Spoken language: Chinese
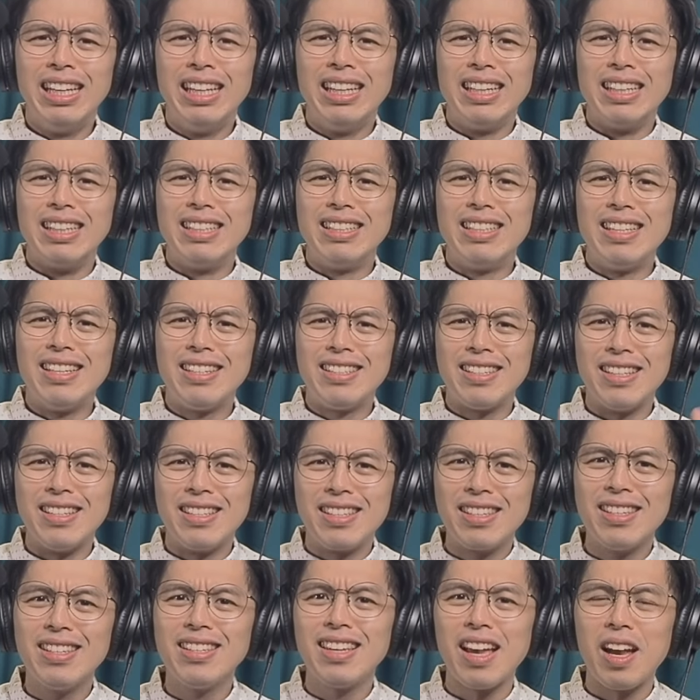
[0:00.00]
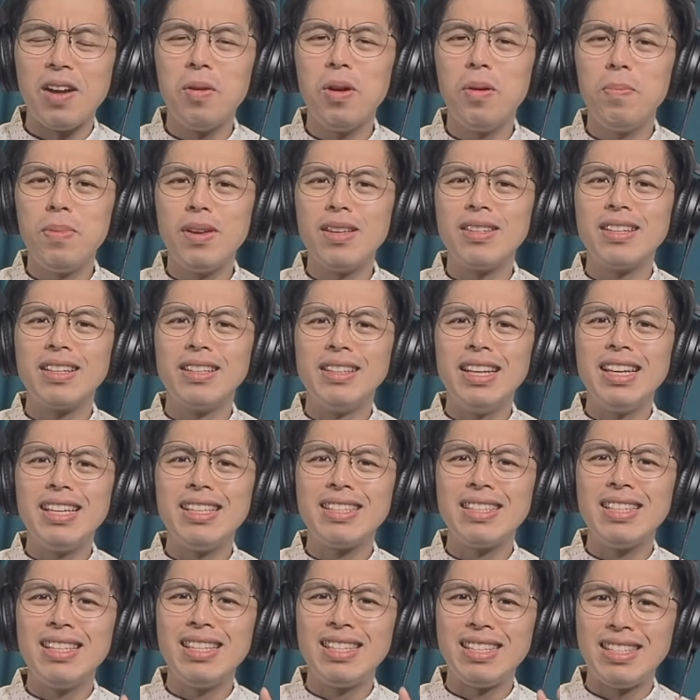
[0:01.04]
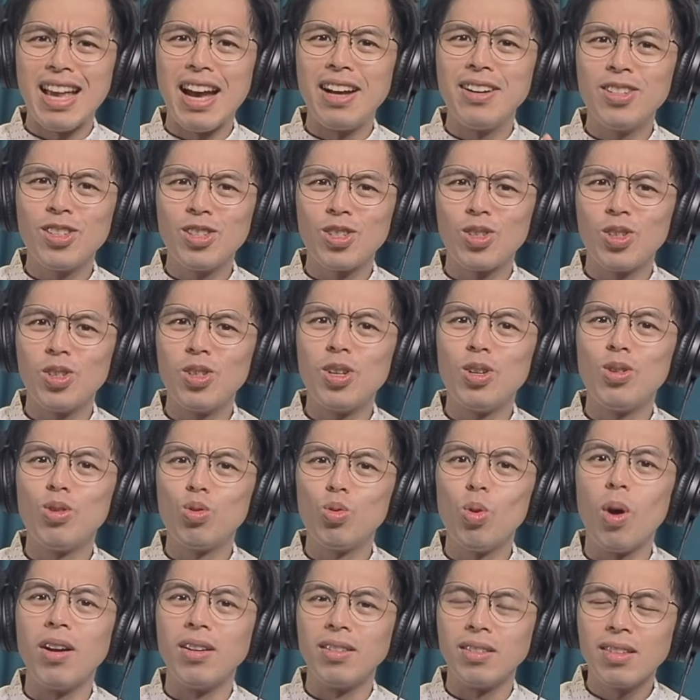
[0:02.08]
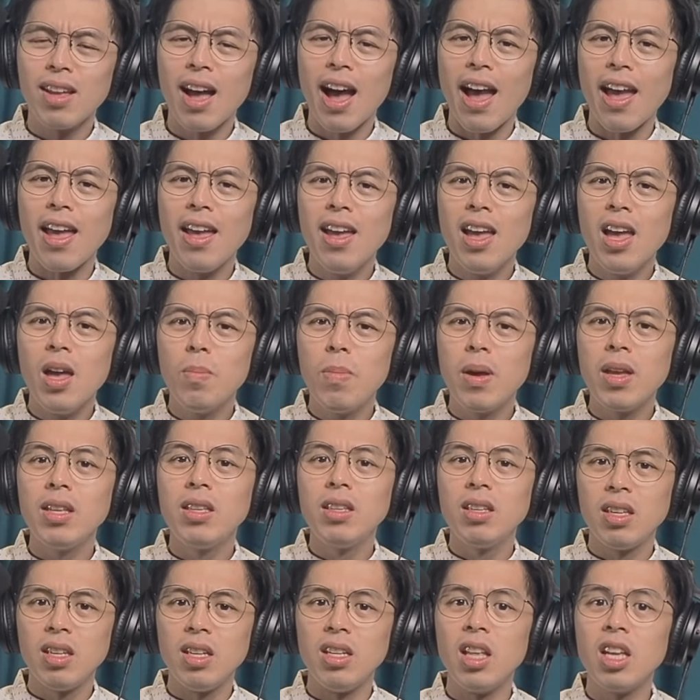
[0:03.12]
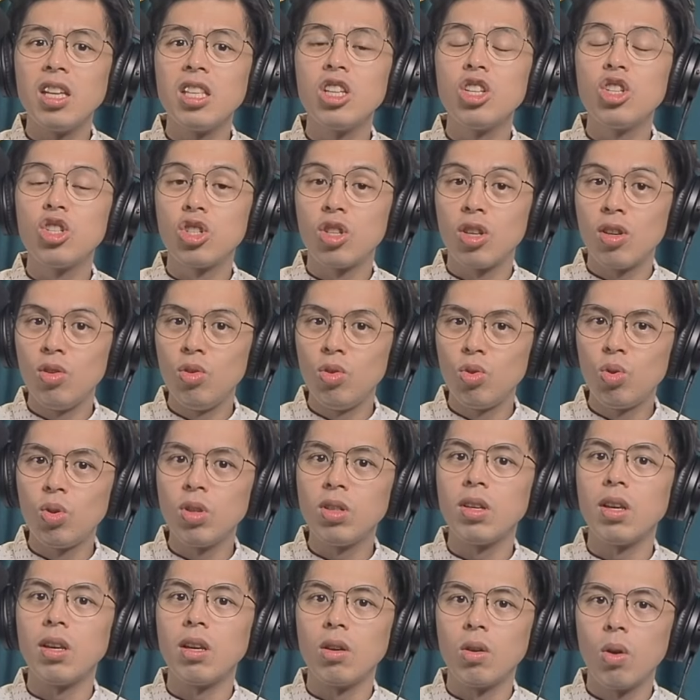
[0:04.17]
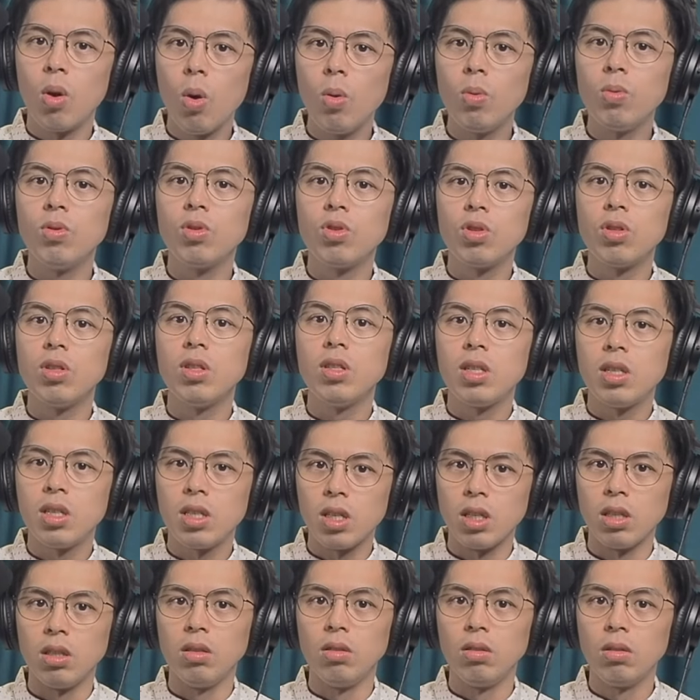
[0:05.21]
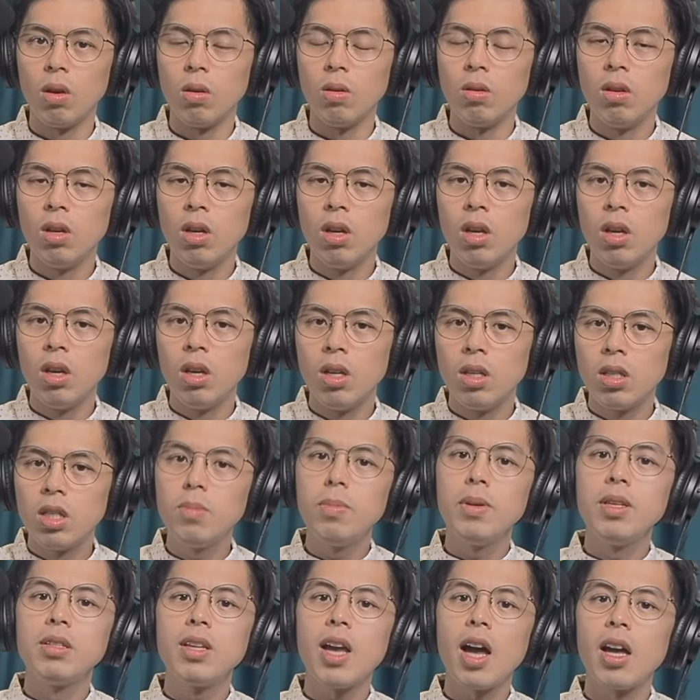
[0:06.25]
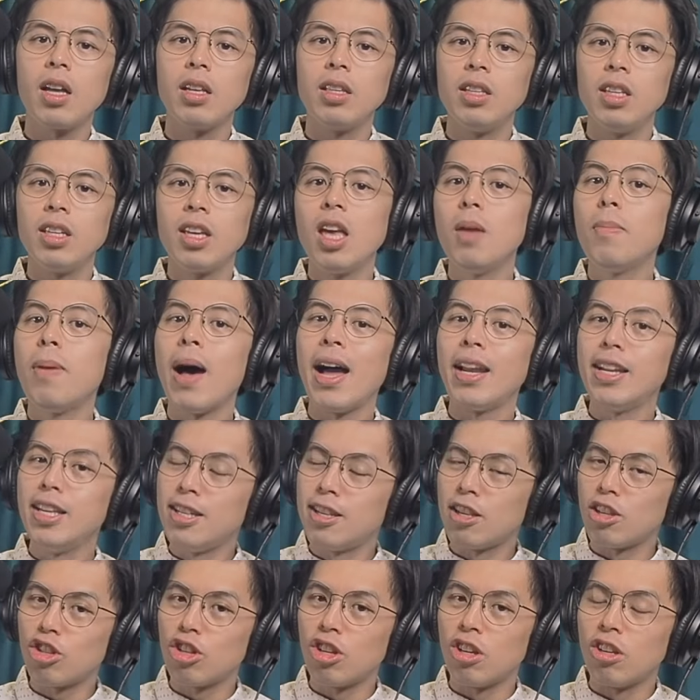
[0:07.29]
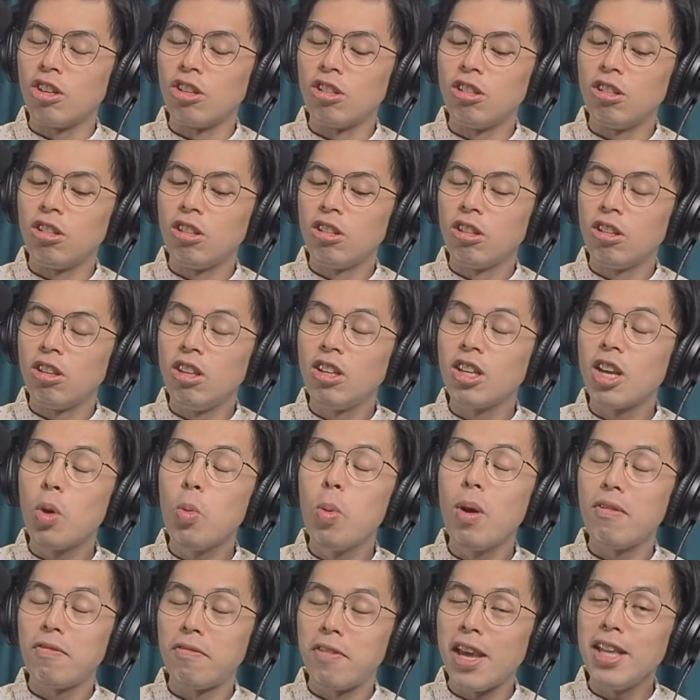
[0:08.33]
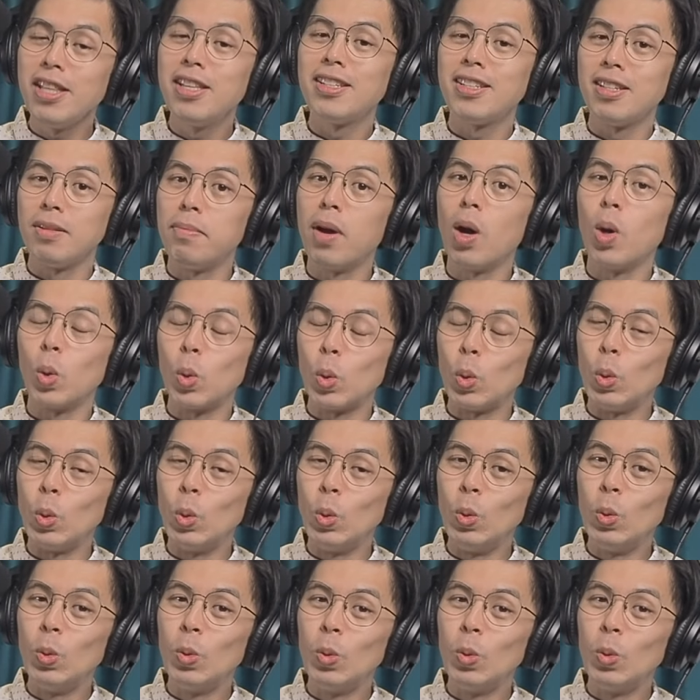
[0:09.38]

而且整只蝉会变成类似僵尸的状态，被体内的真菌给控制行动。基本上，你可以把它理解成一根会飞的杏鲍菇。